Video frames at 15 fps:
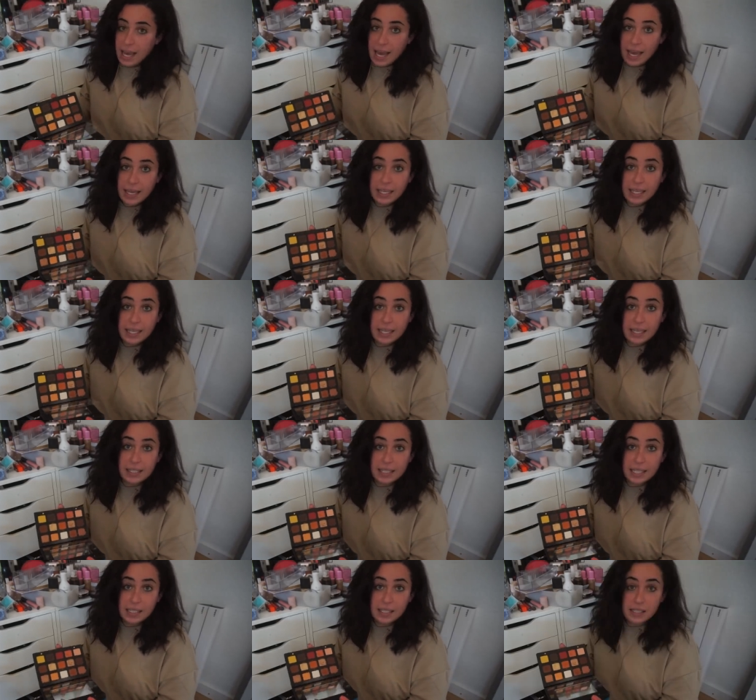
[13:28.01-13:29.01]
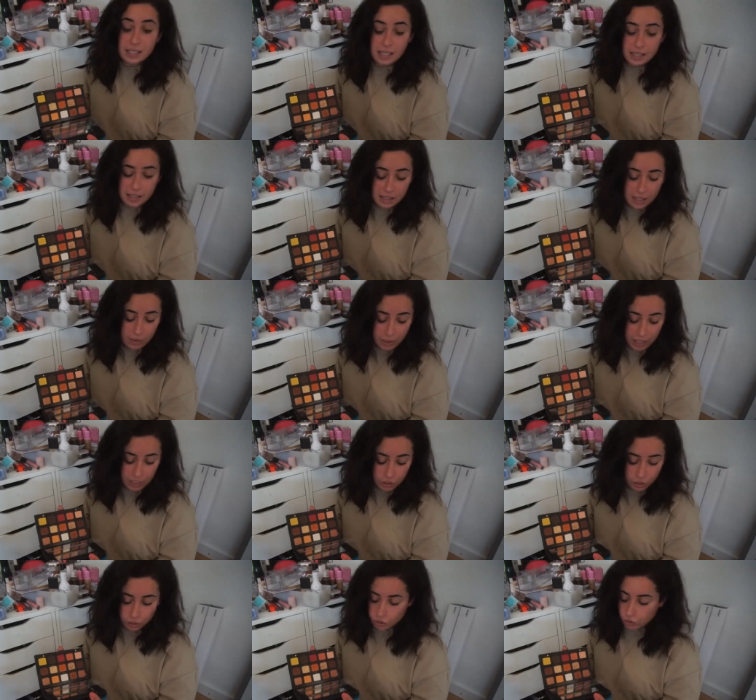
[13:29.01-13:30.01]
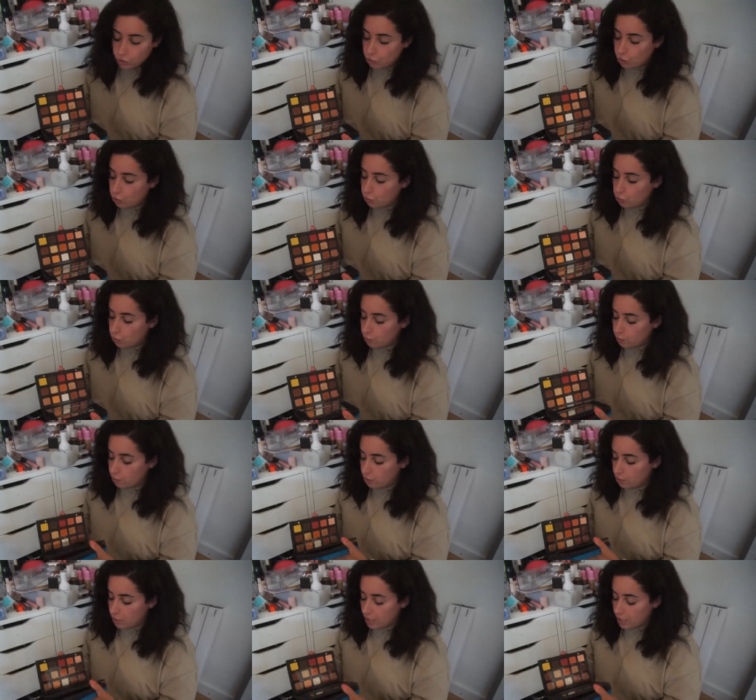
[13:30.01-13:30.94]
Ah, hier, das ist das theoretische Dupe.